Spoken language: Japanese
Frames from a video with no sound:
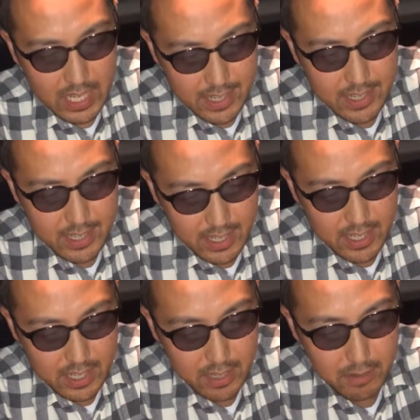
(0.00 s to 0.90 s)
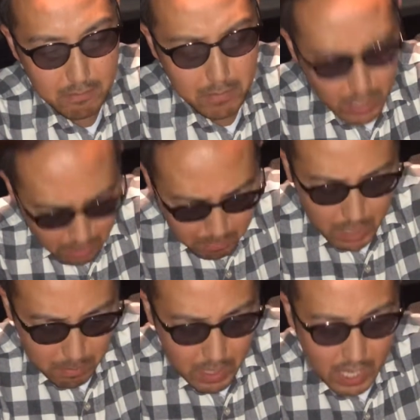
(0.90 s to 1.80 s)
うんうん。まあ
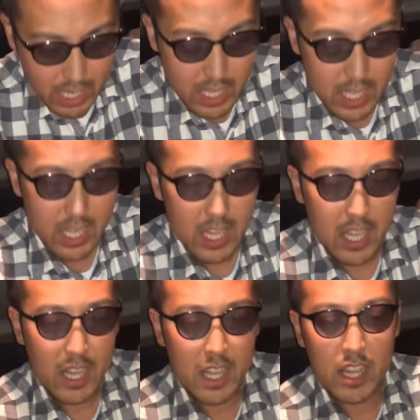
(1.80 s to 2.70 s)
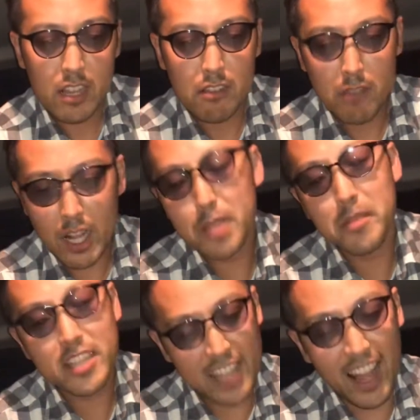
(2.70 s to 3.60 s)
まあまあ、わかりました。